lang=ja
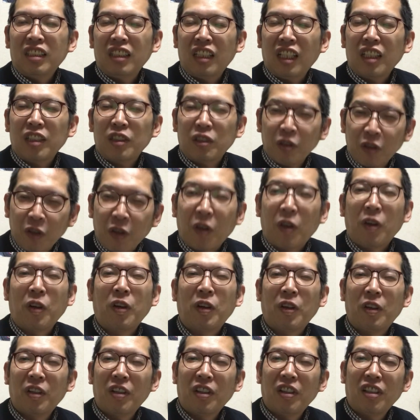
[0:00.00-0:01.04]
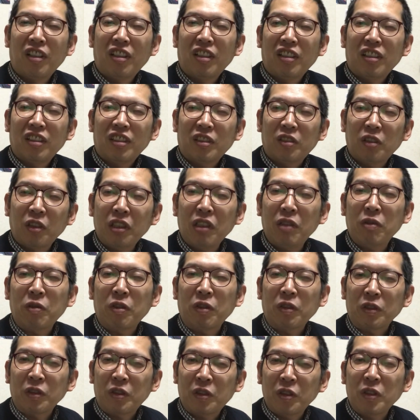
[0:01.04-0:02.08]
うでしょうそういうの
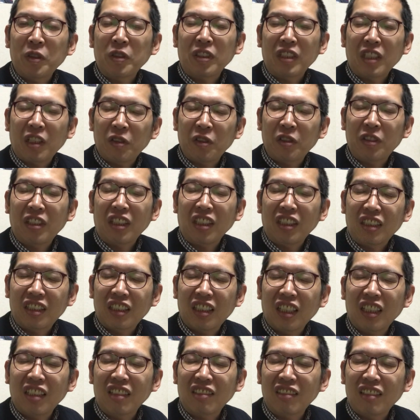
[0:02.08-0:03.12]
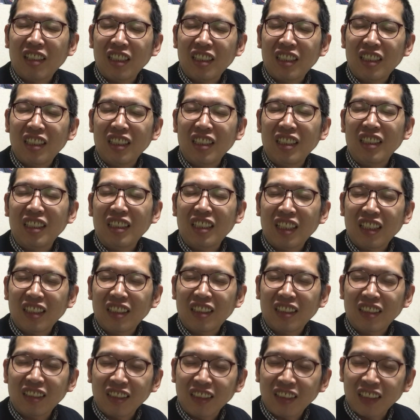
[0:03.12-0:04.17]
も徐々に治っていったら嬉しいで
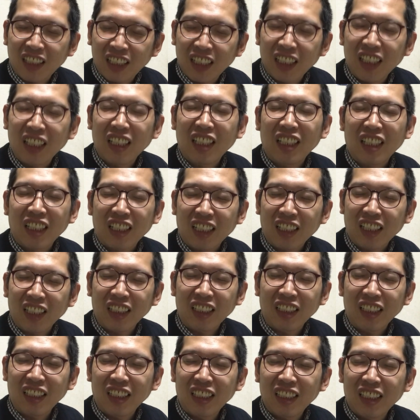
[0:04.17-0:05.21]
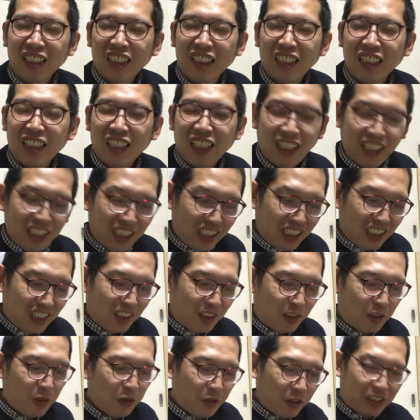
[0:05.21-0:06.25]
すねはい
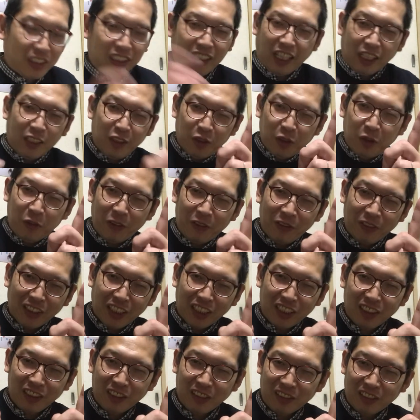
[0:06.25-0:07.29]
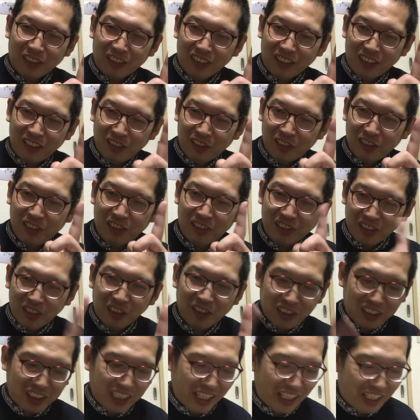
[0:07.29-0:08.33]
今日は誕生日私の
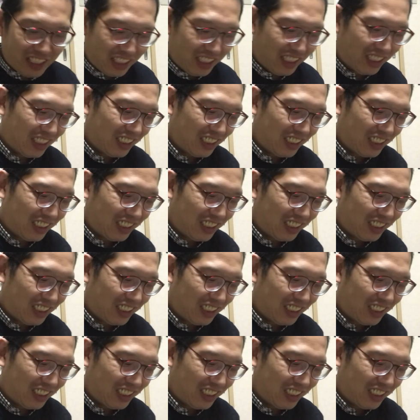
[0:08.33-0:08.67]
44歳